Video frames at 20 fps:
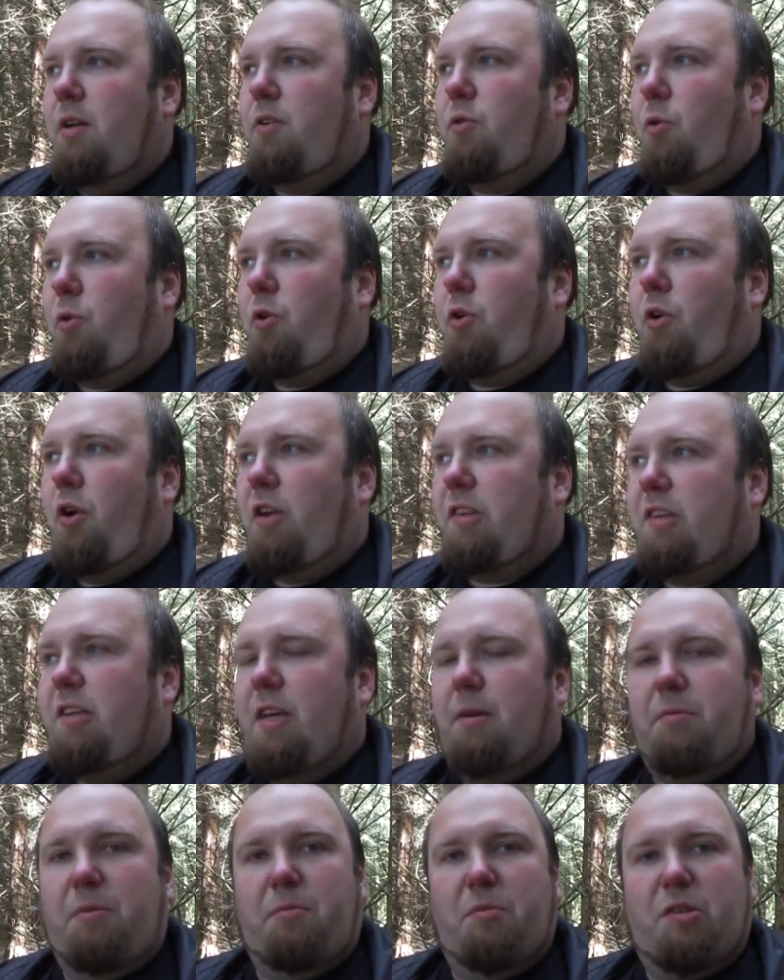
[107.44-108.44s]
so krass.
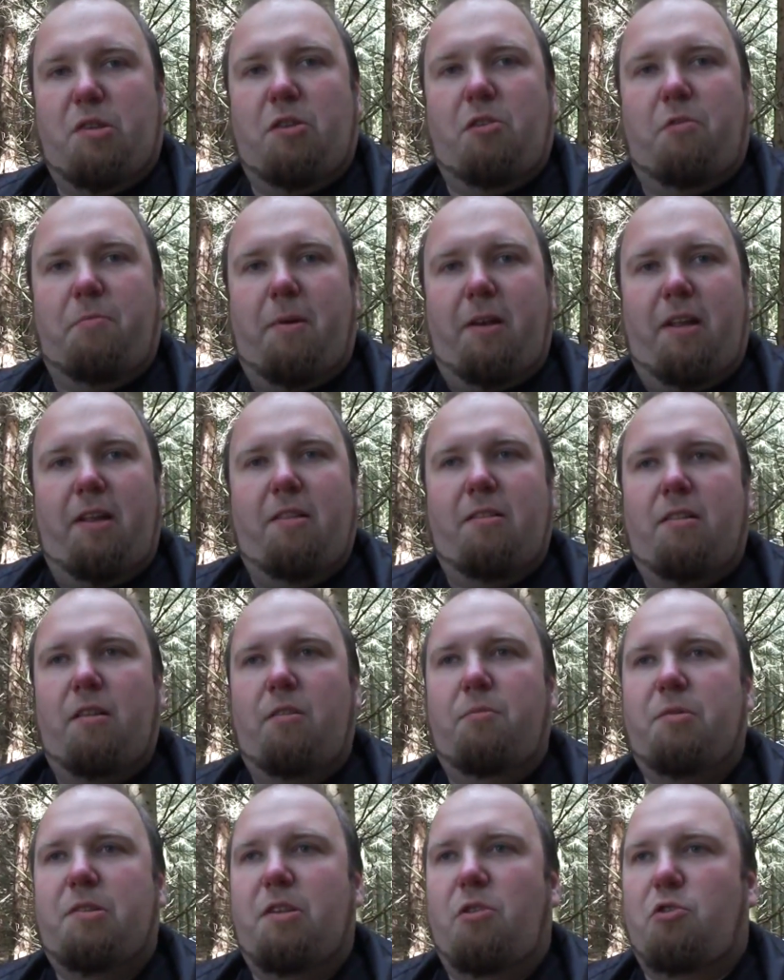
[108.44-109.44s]
Ich habe mich ein bisschen auf meine
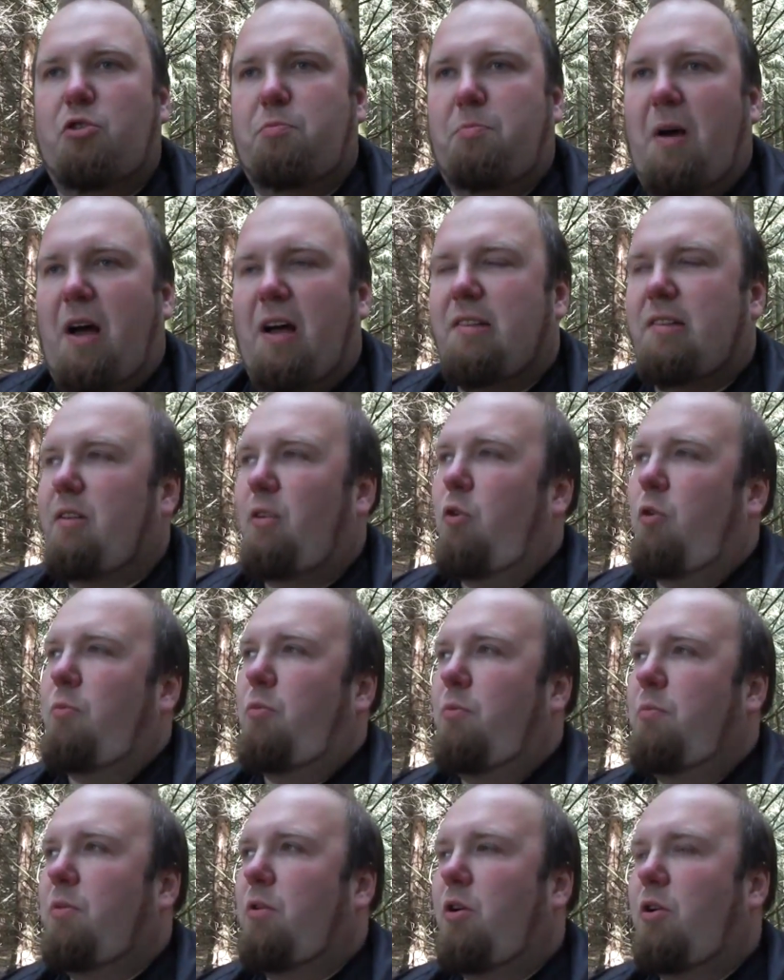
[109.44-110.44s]
Insel, ein bisschen aus Spaß da
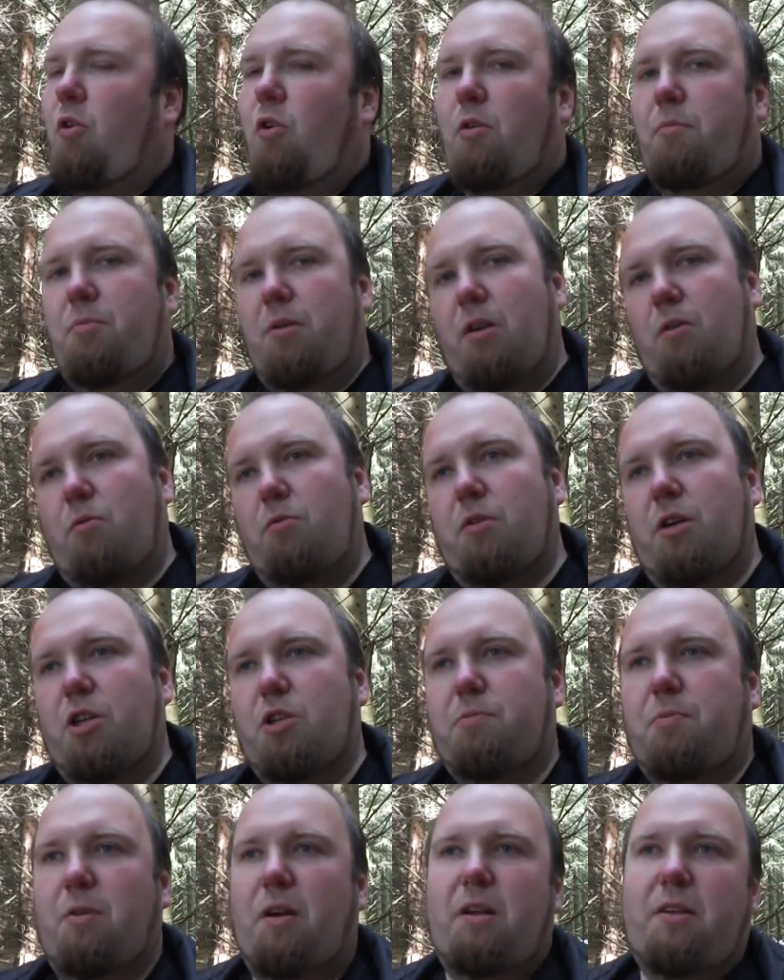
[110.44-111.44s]
oben rumgekrochen, bin dann
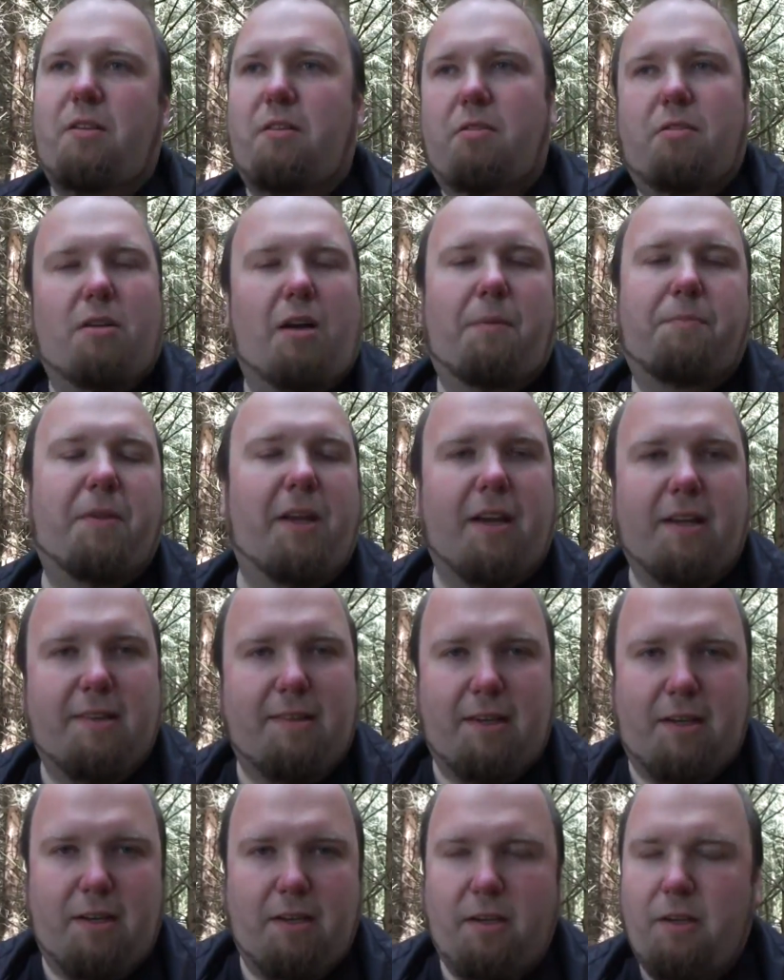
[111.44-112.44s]
runtergesprungen. Ah, habt ihr
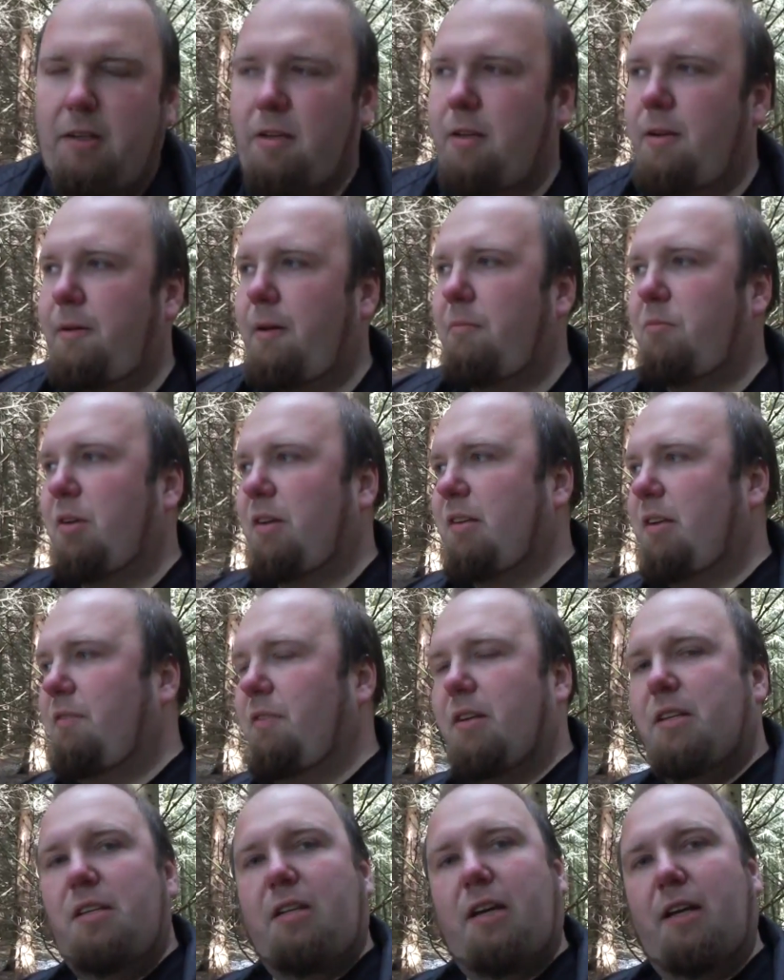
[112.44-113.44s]
gesehen, ne? Habt ihr
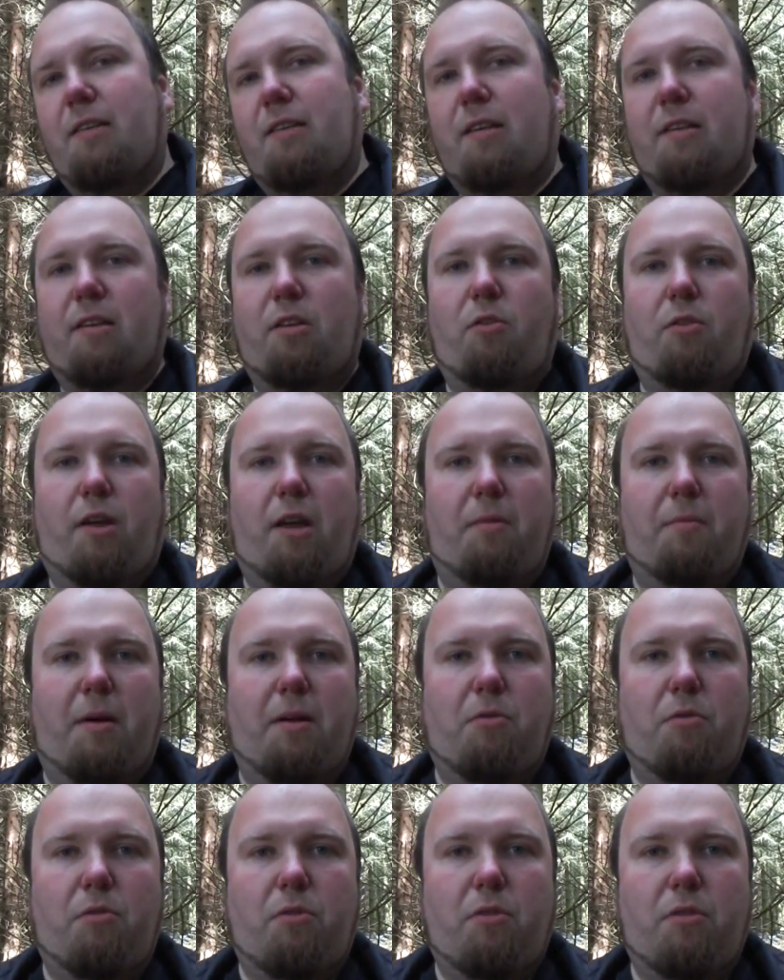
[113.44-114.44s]
gesehen? Wenn nicht, kann sich das ja noch gerne mal
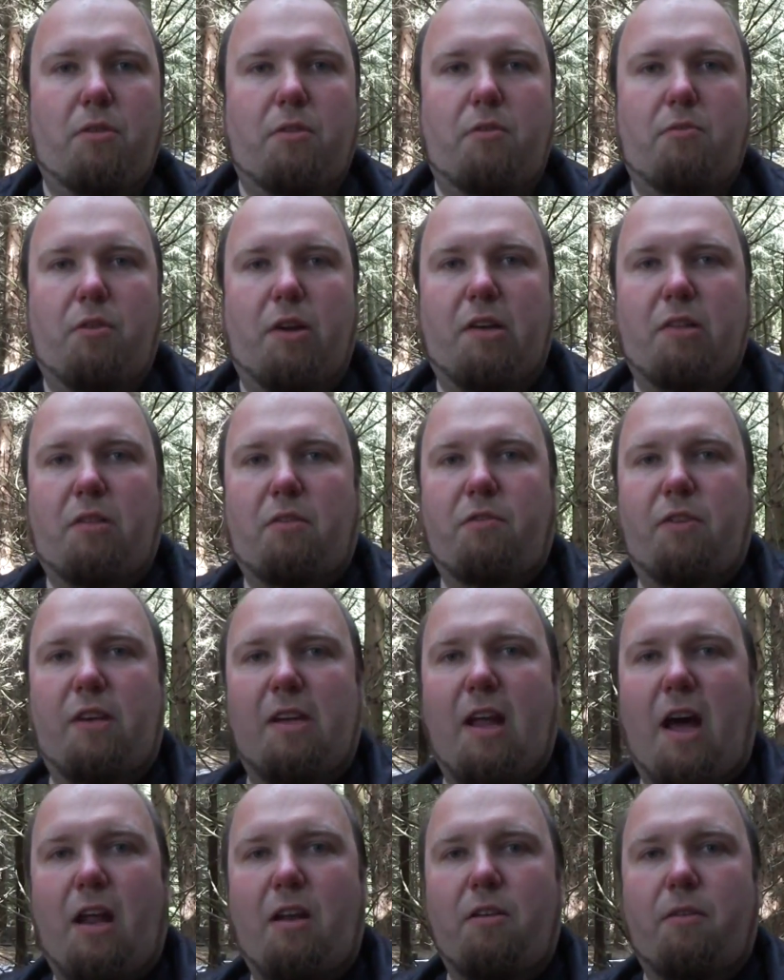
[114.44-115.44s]
angucken. Dragons
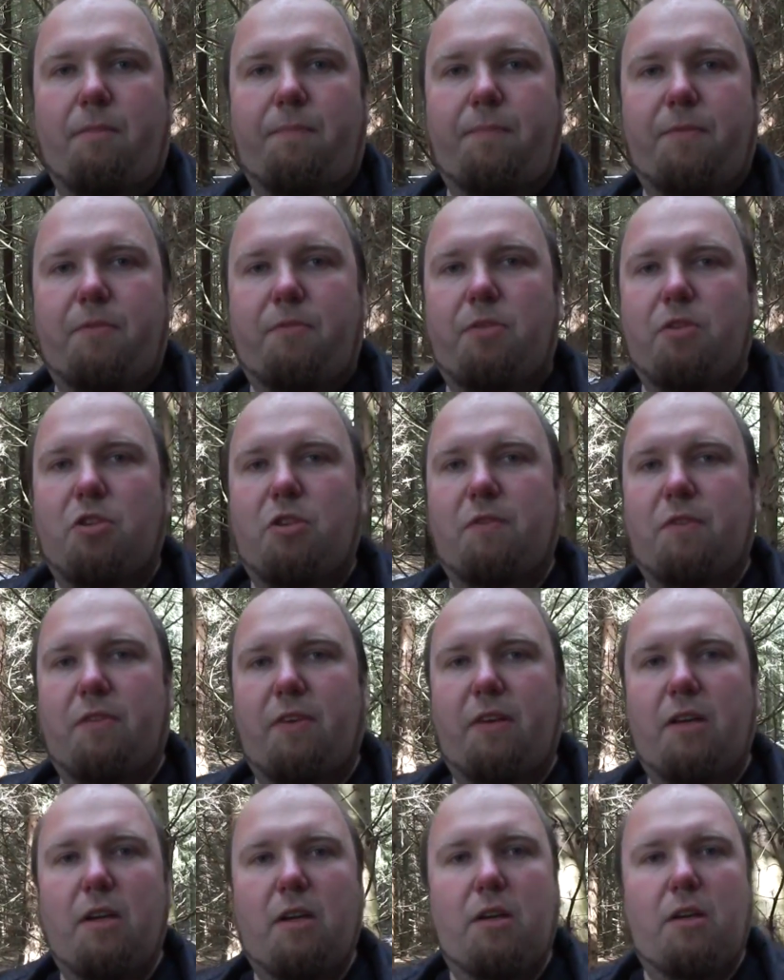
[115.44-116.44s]
Finale von Jump
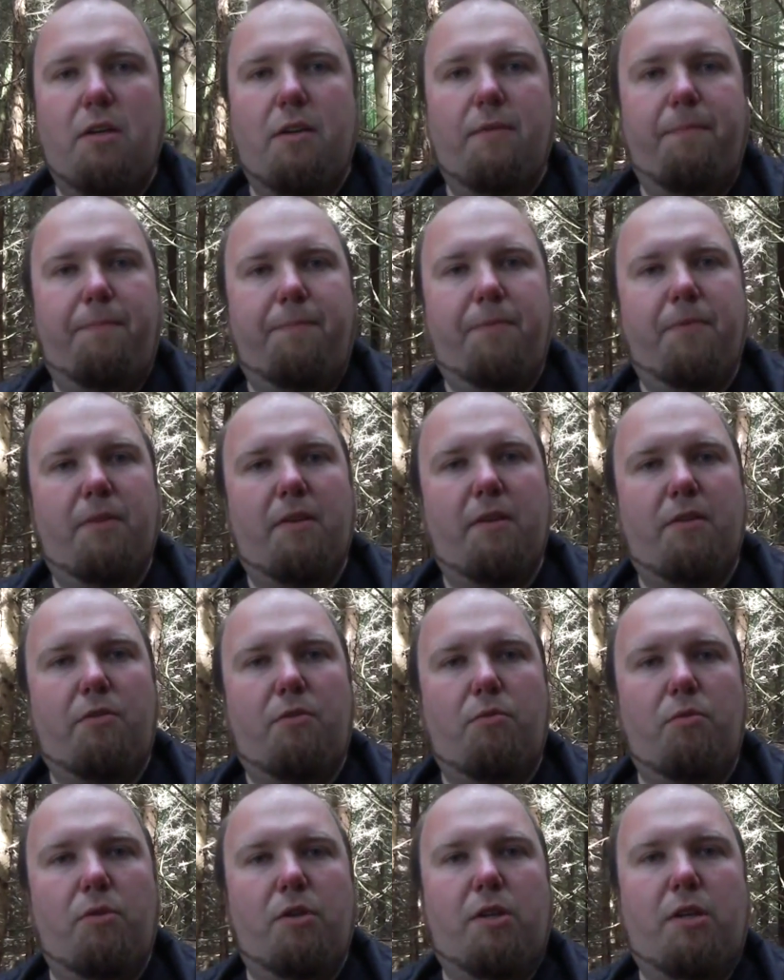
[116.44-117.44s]
2. Das
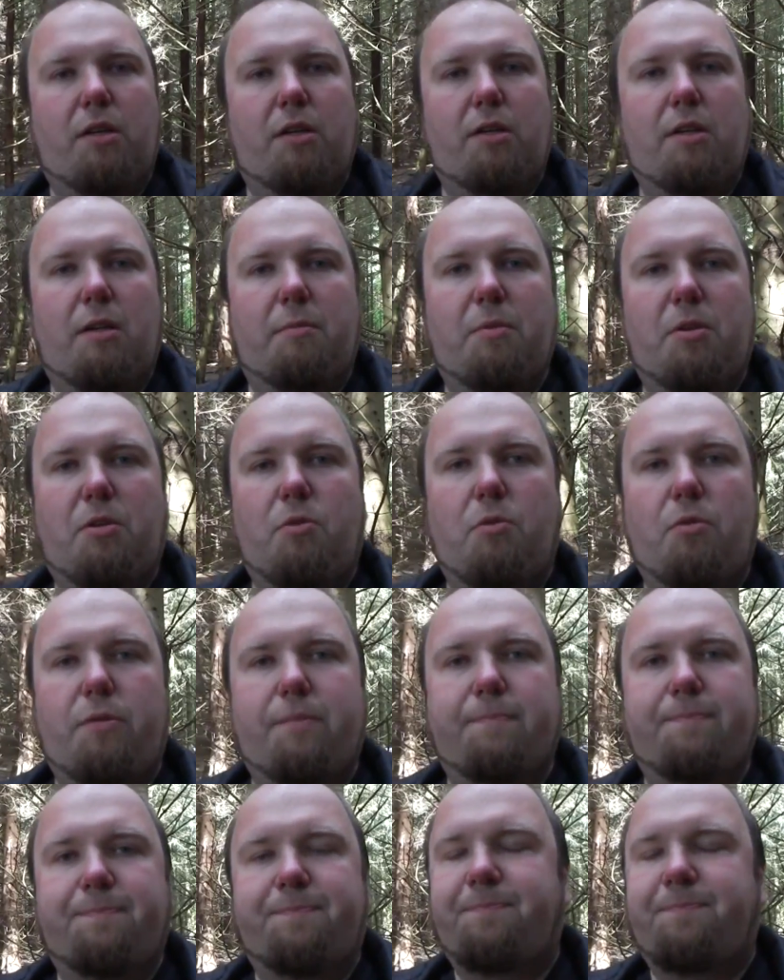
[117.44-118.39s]
ist cool, ich kann hinter mich gucken.